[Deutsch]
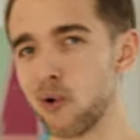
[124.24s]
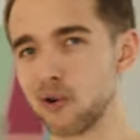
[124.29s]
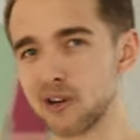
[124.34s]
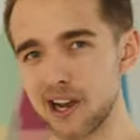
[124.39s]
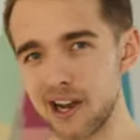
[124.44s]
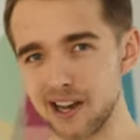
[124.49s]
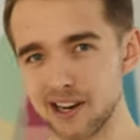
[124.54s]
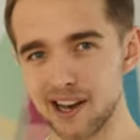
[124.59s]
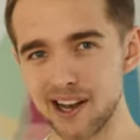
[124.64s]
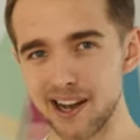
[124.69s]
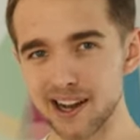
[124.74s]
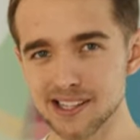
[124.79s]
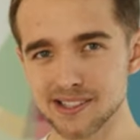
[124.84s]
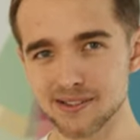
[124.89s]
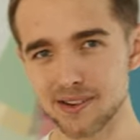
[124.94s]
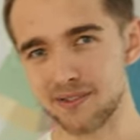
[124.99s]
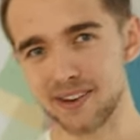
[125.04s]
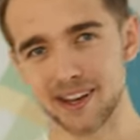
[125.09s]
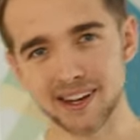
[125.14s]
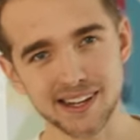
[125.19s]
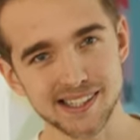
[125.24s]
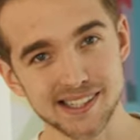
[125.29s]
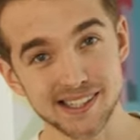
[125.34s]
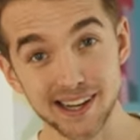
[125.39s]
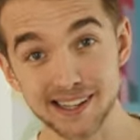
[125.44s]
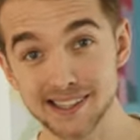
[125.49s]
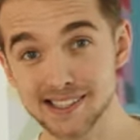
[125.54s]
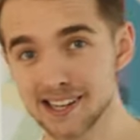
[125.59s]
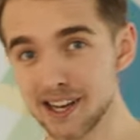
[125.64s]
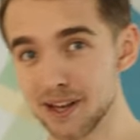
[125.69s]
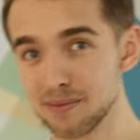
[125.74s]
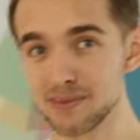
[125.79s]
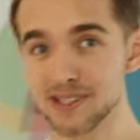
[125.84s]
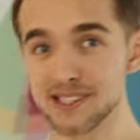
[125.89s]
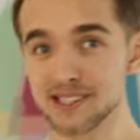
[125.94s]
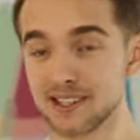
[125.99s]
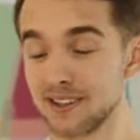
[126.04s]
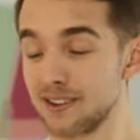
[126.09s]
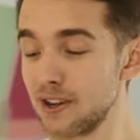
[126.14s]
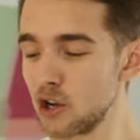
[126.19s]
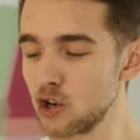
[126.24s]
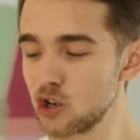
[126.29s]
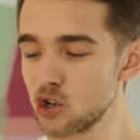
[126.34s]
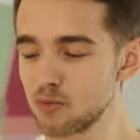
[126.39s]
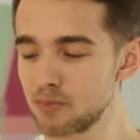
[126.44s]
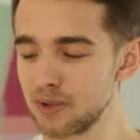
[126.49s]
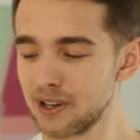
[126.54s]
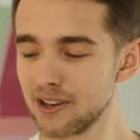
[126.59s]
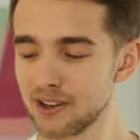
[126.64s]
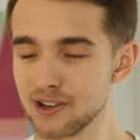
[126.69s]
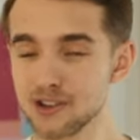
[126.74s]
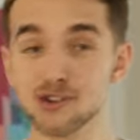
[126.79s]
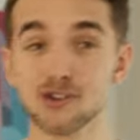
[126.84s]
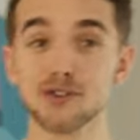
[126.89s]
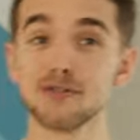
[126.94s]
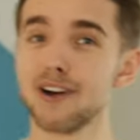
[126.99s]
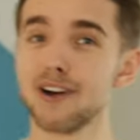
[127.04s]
Und keine Angst, wir werden das Ganze ein bisschen spielerisch